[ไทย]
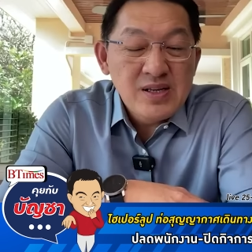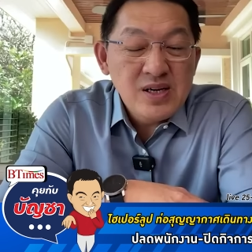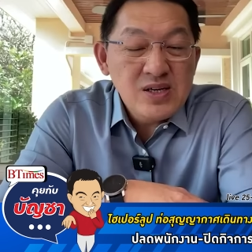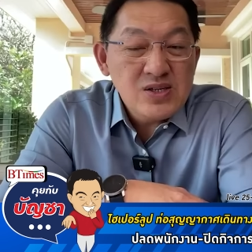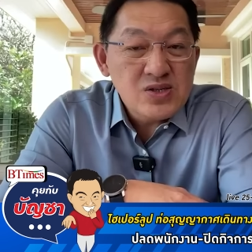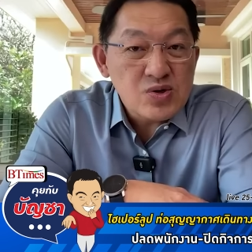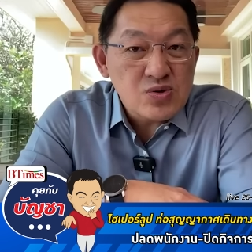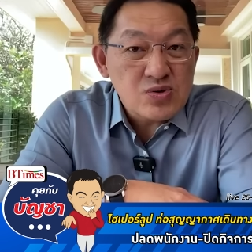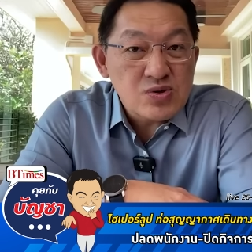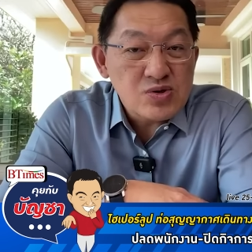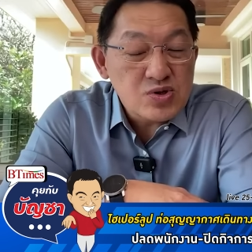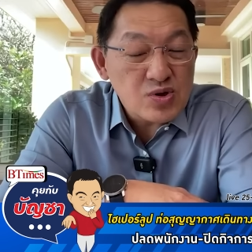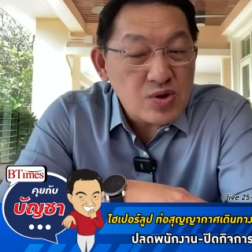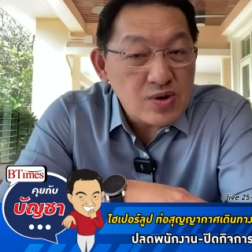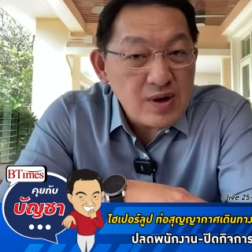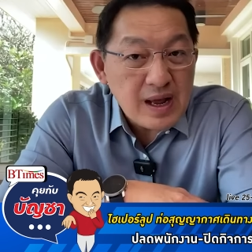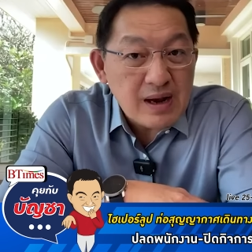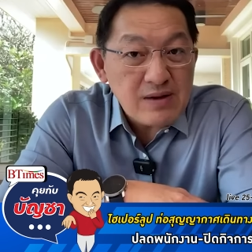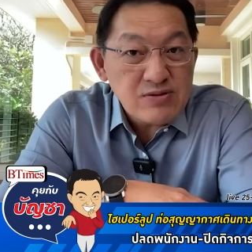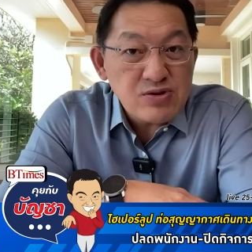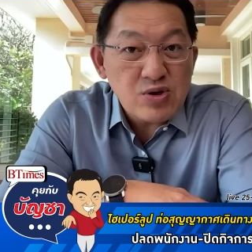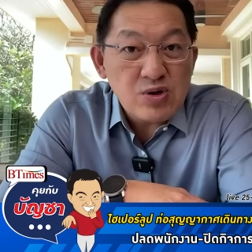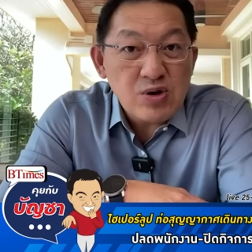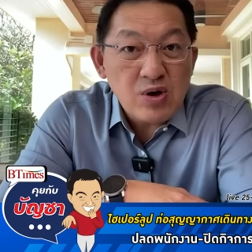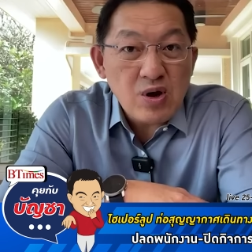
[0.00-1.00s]
ที่สุดจน
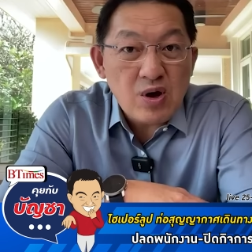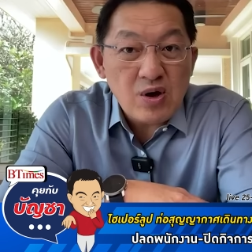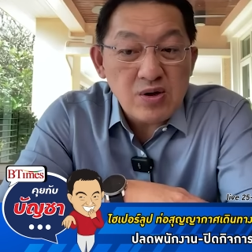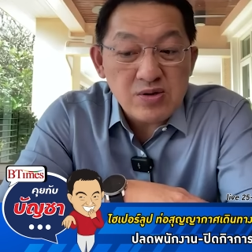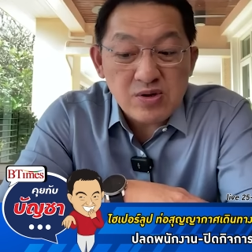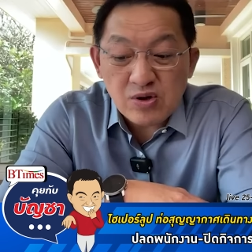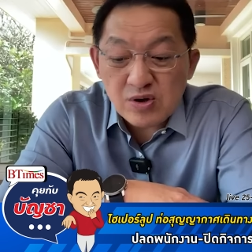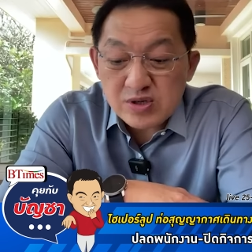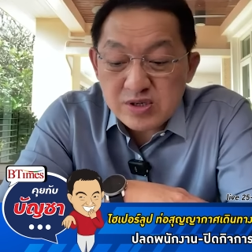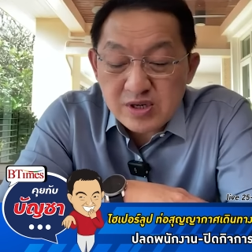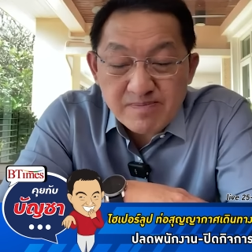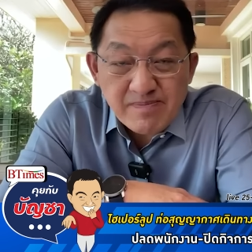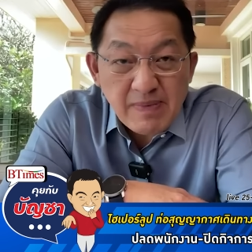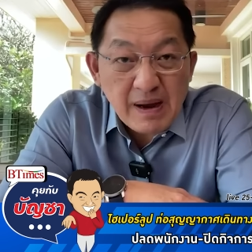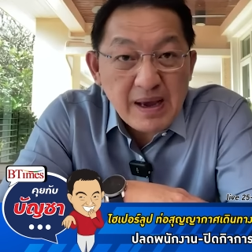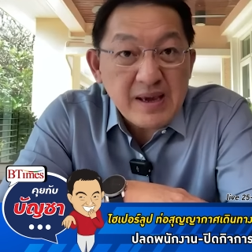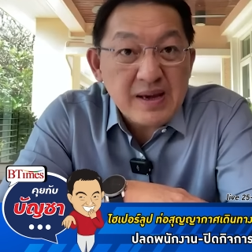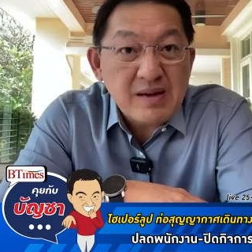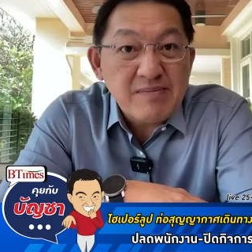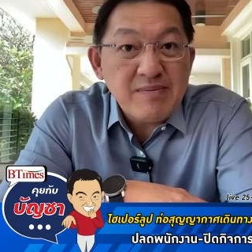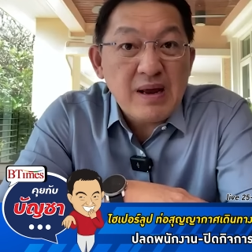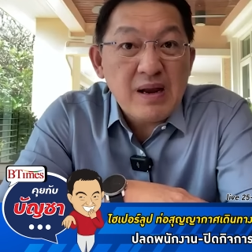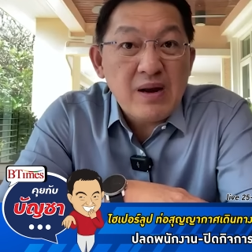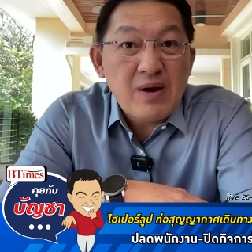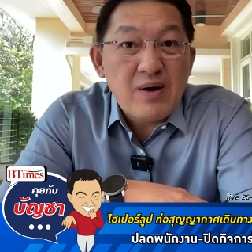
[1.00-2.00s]
แล้วจนรอดก็จะไป
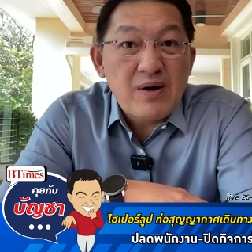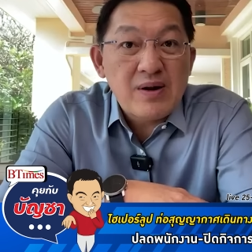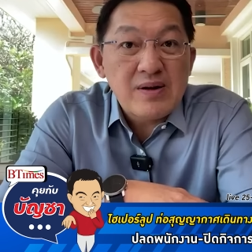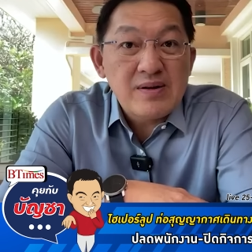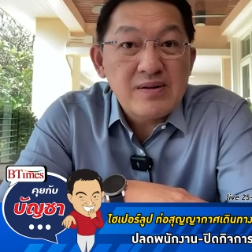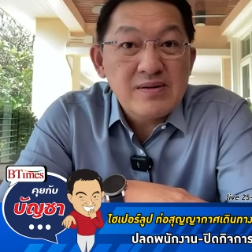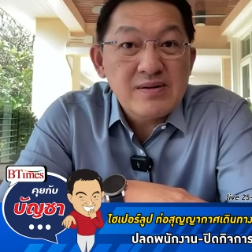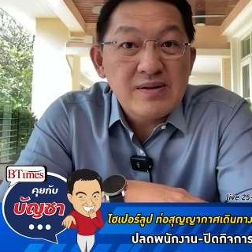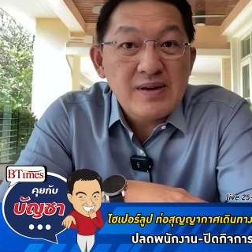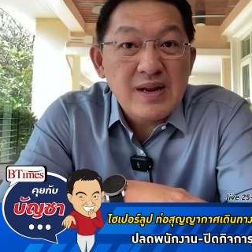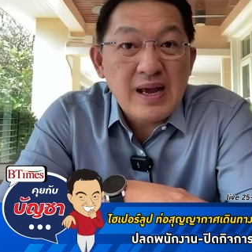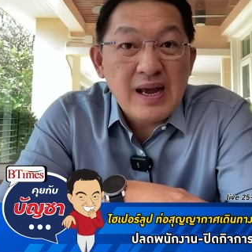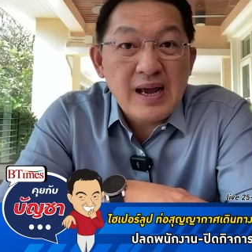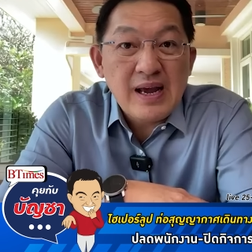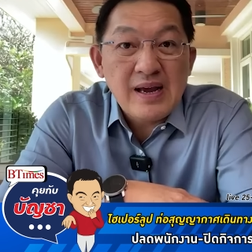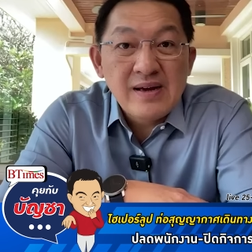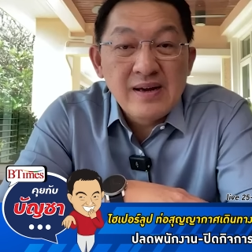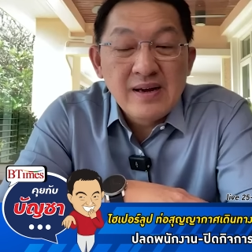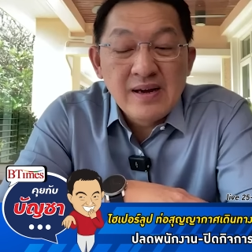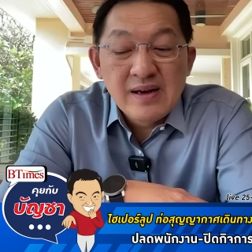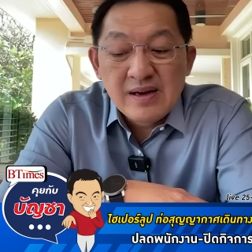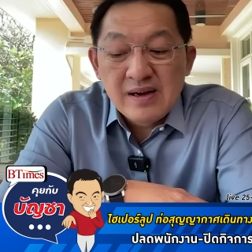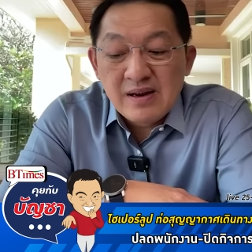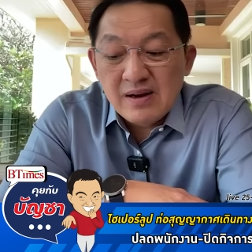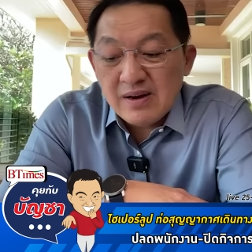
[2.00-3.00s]
กันไม่รอดนะฮะ
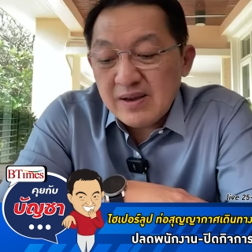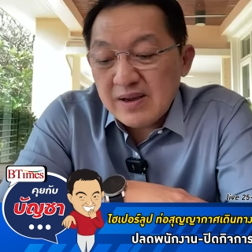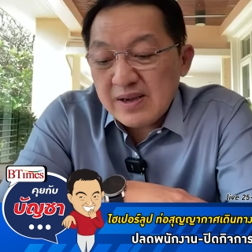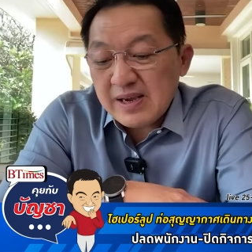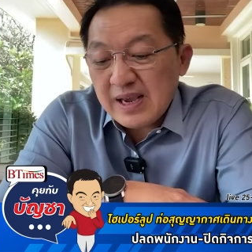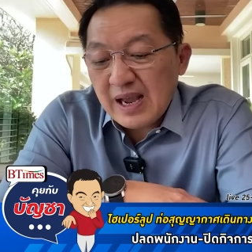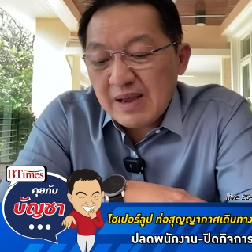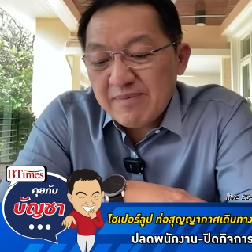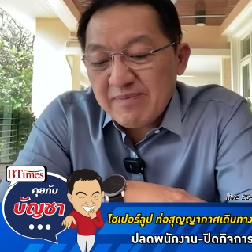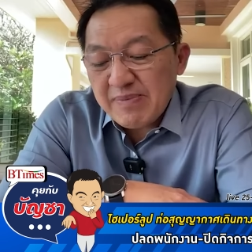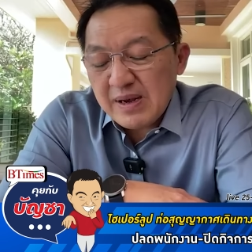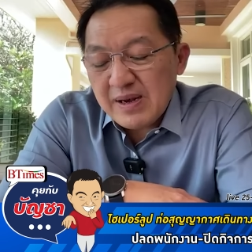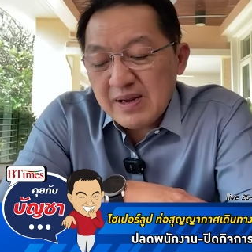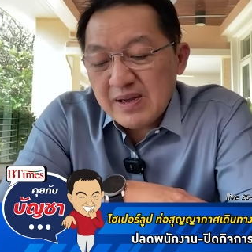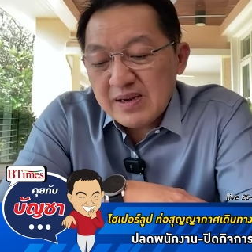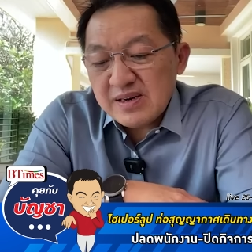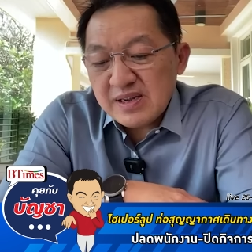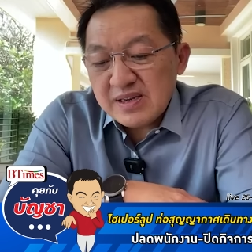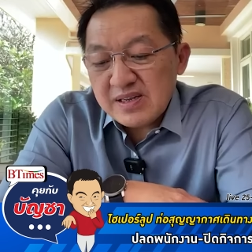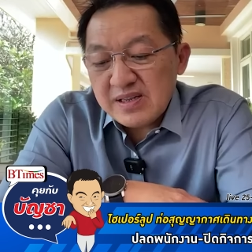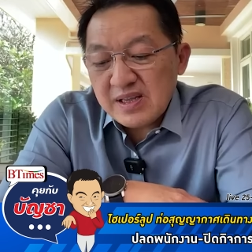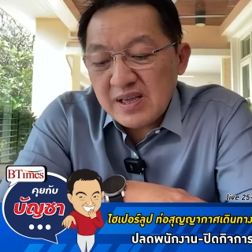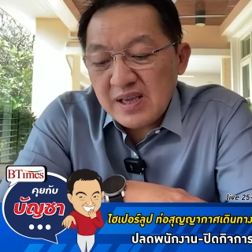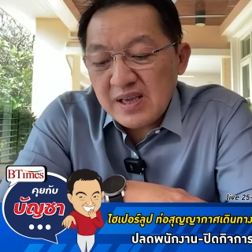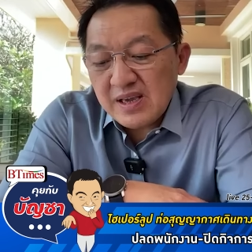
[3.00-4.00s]
เลยกลายเป็นเรื่อ
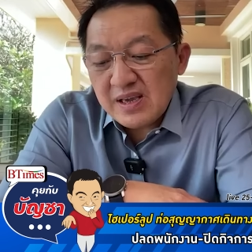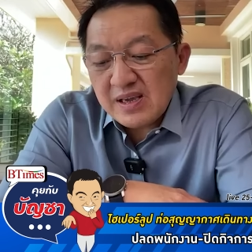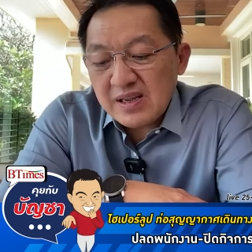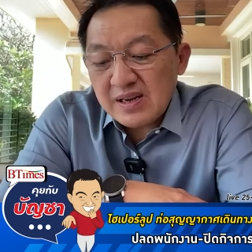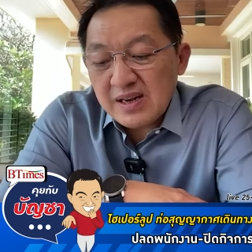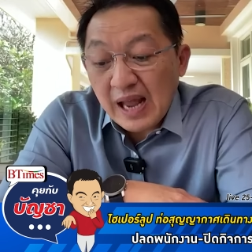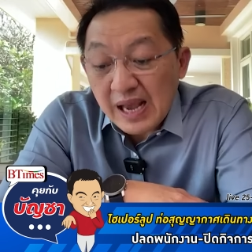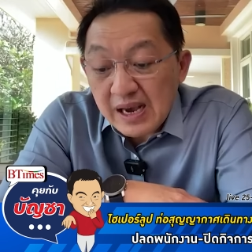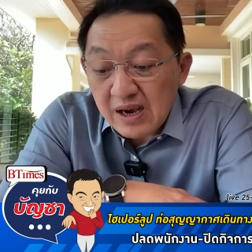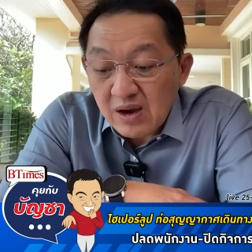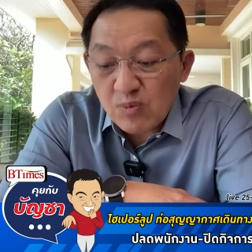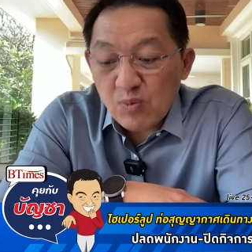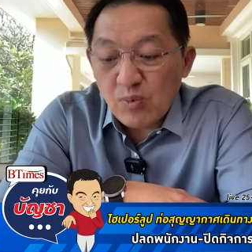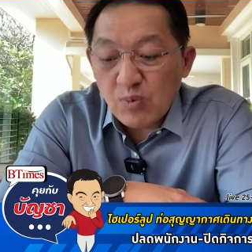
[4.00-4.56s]
งหนึ่งที่น่า